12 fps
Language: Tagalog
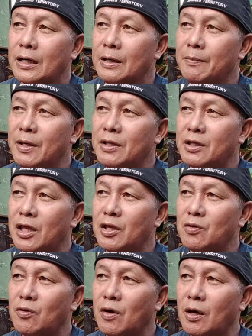i-maintain
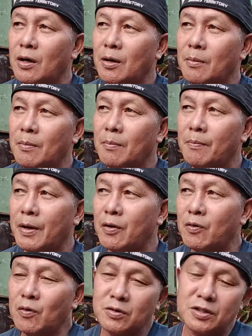nyo ang
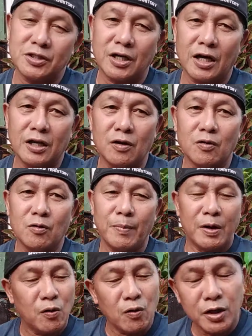panonood sa channel ko.
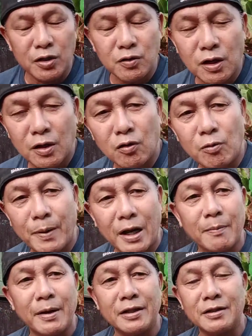Panoorin nyo lang ho para
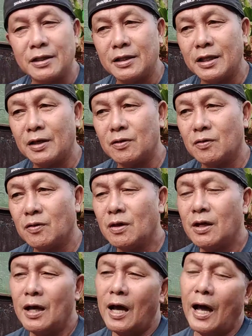maintindihan nyo.
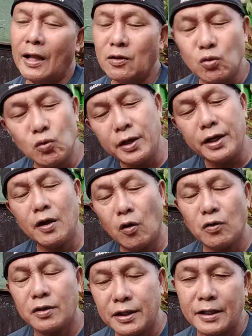Ang tunay na
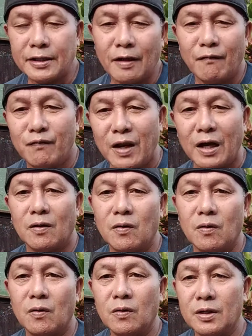content ng vlog
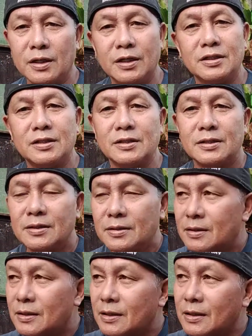ko is
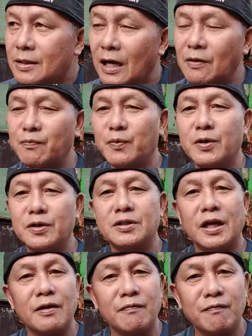God
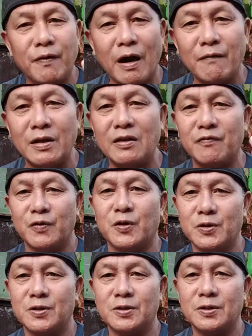first and family
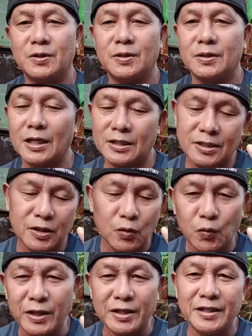first. That's the
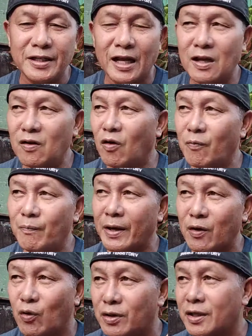original of my
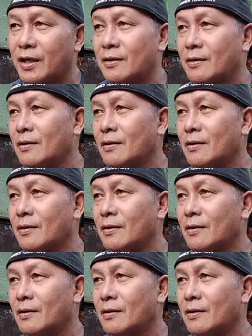content.